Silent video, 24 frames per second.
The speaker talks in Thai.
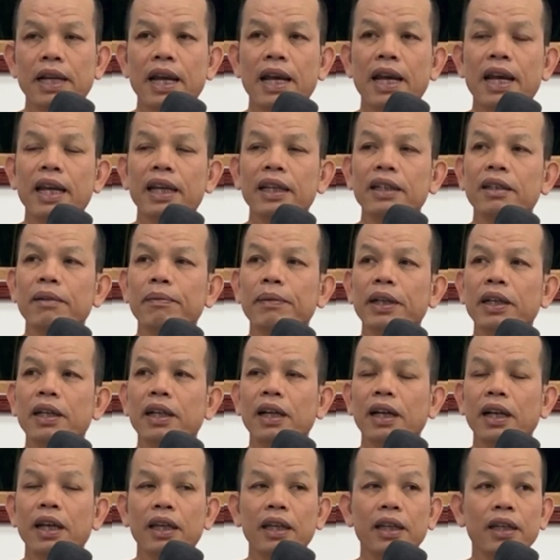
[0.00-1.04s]
ได้จะเป็น
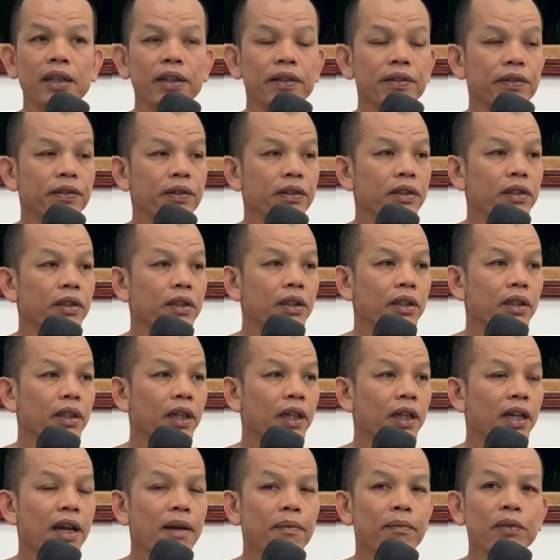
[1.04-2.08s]
อะไร
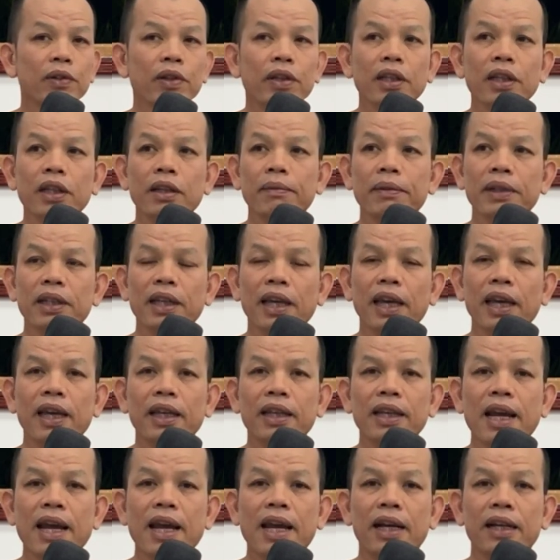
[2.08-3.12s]
แต่กรรมตัวนี้มันแก้
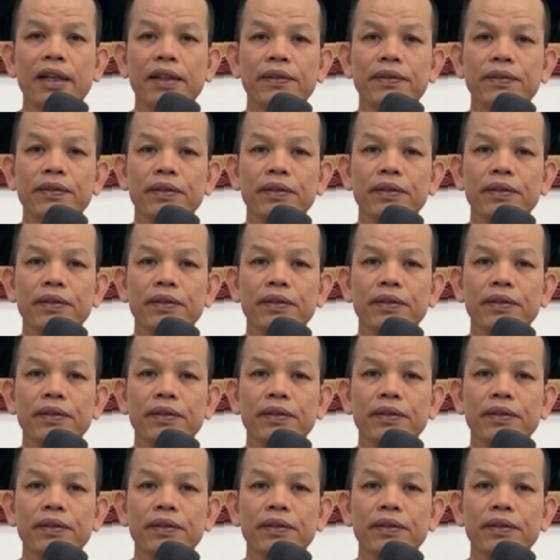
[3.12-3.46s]
ยาก